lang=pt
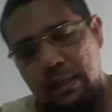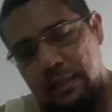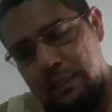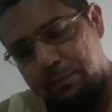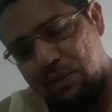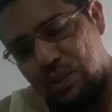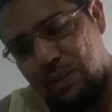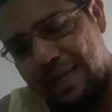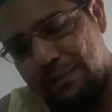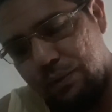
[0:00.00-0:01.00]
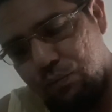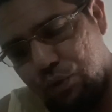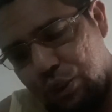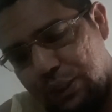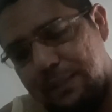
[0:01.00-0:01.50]
É depositado em um
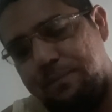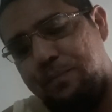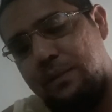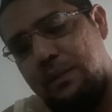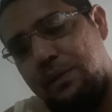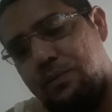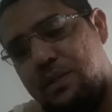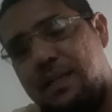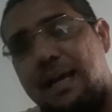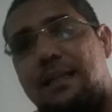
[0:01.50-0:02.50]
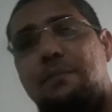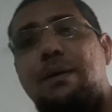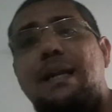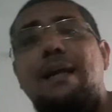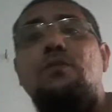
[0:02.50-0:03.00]
dia e o saque
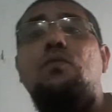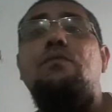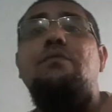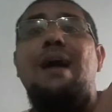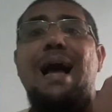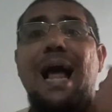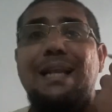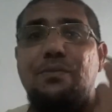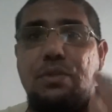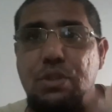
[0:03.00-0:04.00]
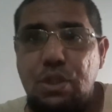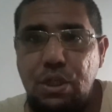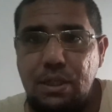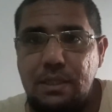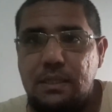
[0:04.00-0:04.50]
liberado com vários
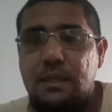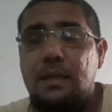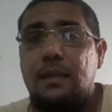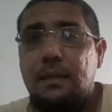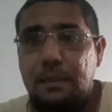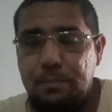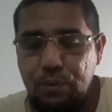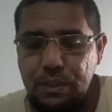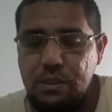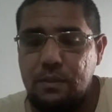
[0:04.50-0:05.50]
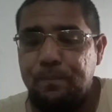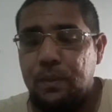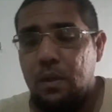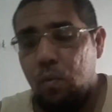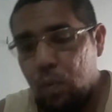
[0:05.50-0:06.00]
dias depois.
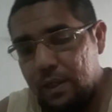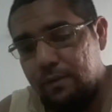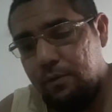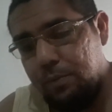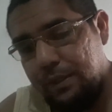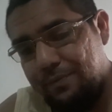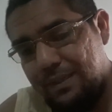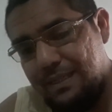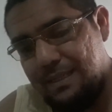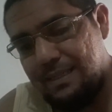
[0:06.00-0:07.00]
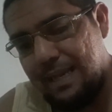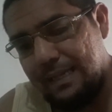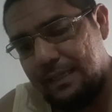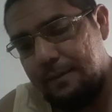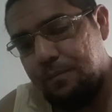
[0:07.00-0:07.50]
Quando eu vou poder fazer esse
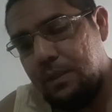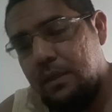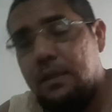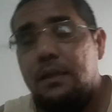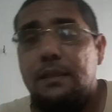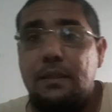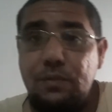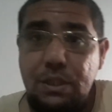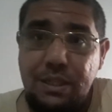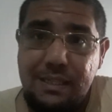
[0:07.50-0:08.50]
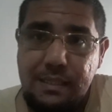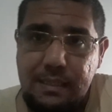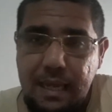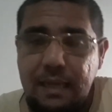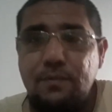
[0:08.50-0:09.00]
saque? Então, gente, esse
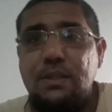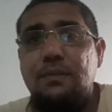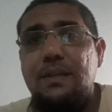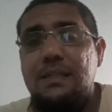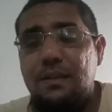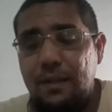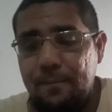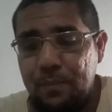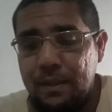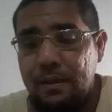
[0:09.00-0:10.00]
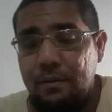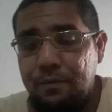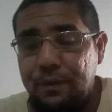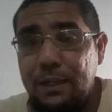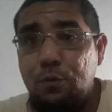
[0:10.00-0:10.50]
saque você vai ser
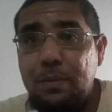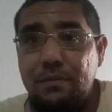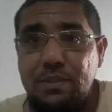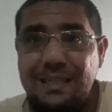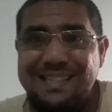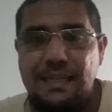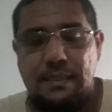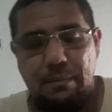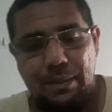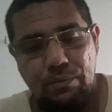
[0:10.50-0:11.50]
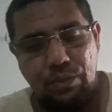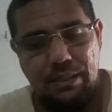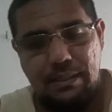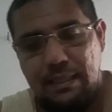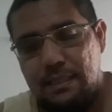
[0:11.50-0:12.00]
feito para vocês que receberam dia
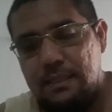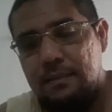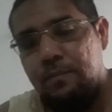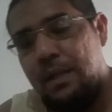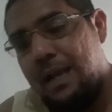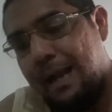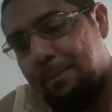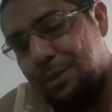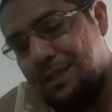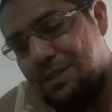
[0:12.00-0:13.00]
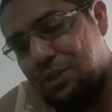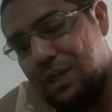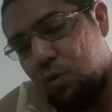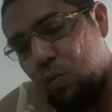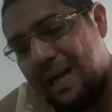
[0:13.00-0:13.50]
6, apenas
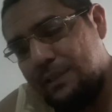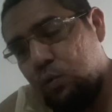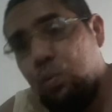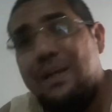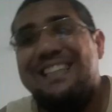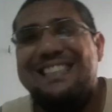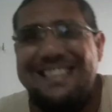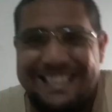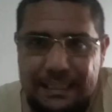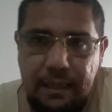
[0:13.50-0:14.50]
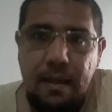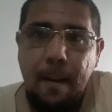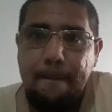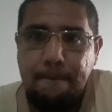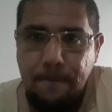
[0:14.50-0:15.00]
dia 4 de
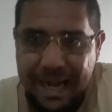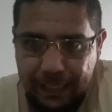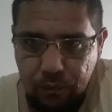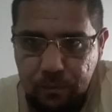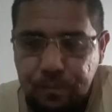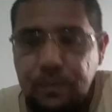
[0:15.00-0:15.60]
maio.